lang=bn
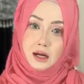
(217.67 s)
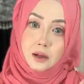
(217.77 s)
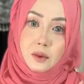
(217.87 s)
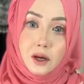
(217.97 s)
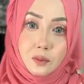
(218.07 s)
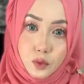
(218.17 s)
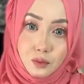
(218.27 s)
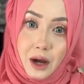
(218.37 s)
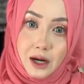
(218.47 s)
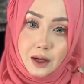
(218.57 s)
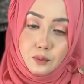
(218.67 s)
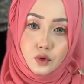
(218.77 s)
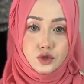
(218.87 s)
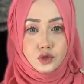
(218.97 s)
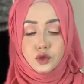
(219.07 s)
মাগরিবের মাগরিব
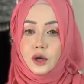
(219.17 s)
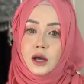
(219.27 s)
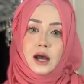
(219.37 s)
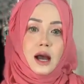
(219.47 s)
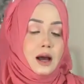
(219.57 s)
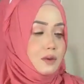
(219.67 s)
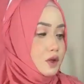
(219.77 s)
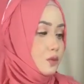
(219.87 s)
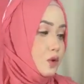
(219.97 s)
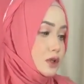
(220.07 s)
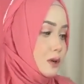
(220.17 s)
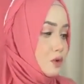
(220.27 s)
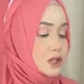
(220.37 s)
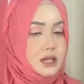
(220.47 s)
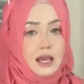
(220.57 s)
পর্যন্ত আমি কিন্তু
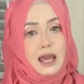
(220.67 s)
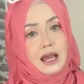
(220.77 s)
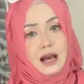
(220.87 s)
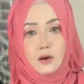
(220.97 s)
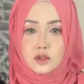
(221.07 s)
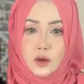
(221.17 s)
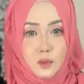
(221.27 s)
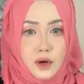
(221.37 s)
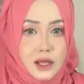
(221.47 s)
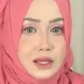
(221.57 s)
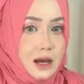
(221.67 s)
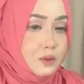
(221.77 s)
মোটামুটি এই গাউনটা পরেই